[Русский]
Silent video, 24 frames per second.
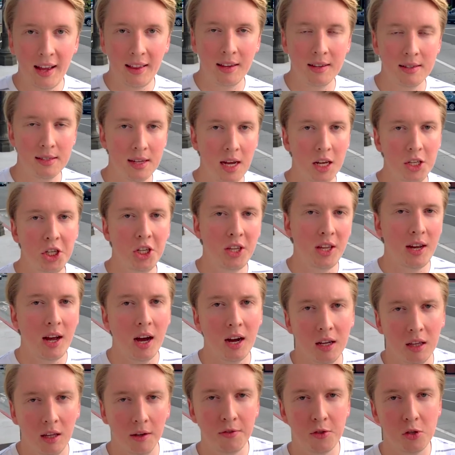это значит и
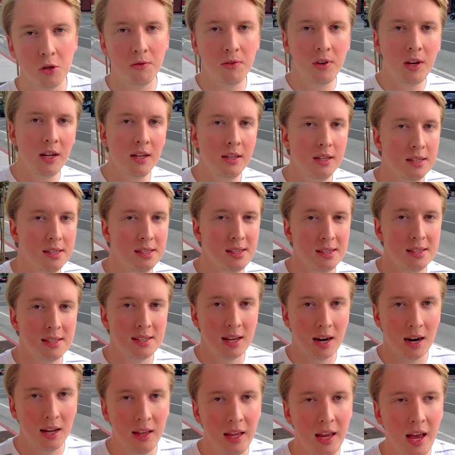как это все выглядит со
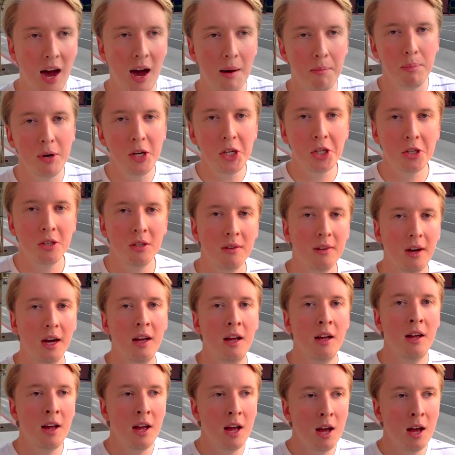стороны обычного